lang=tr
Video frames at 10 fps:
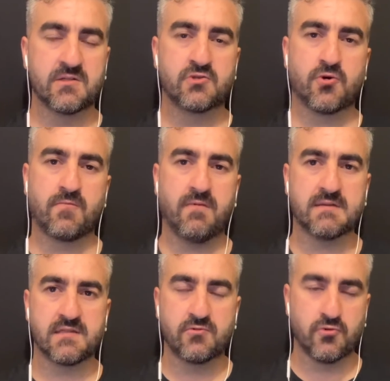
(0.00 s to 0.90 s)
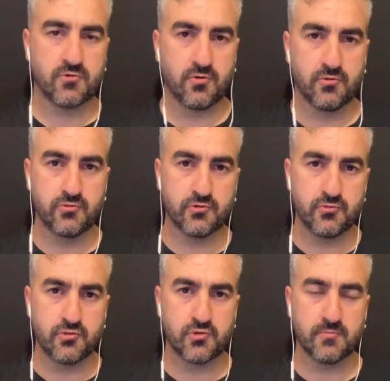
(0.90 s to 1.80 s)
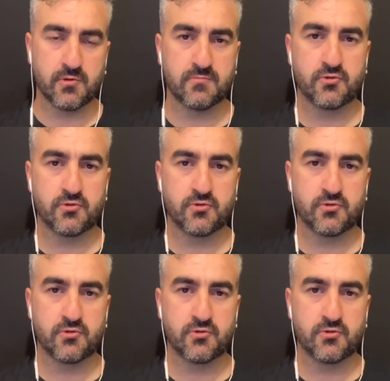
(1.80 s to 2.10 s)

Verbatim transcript: çok fazla doğru olduğunu düşünmüyorum.